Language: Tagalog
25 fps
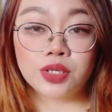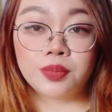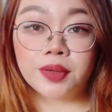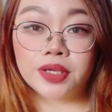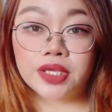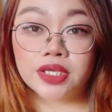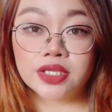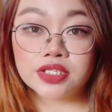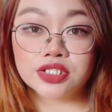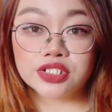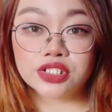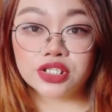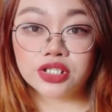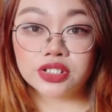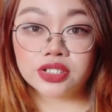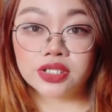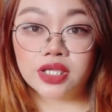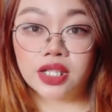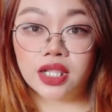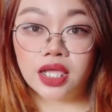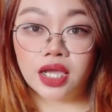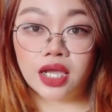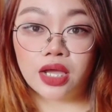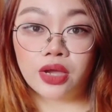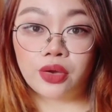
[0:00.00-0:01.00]
So
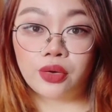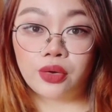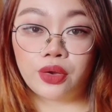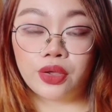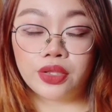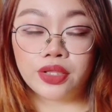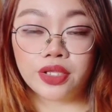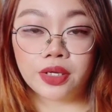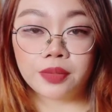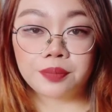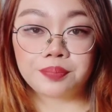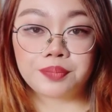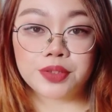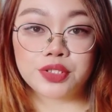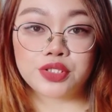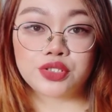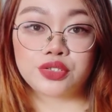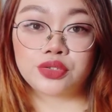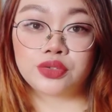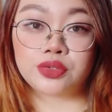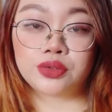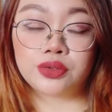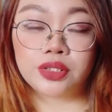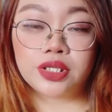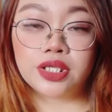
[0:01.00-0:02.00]
mag-insert na lang ako ng
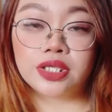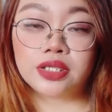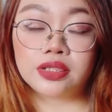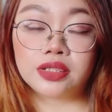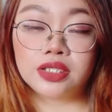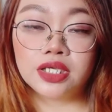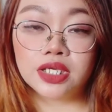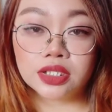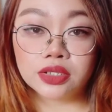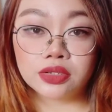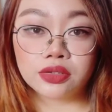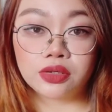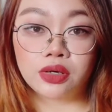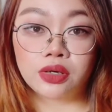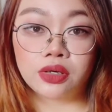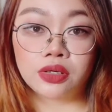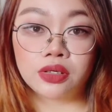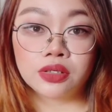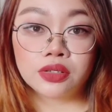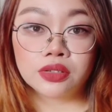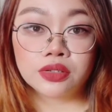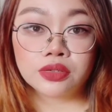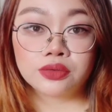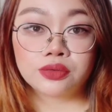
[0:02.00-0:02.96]
picture ulit dito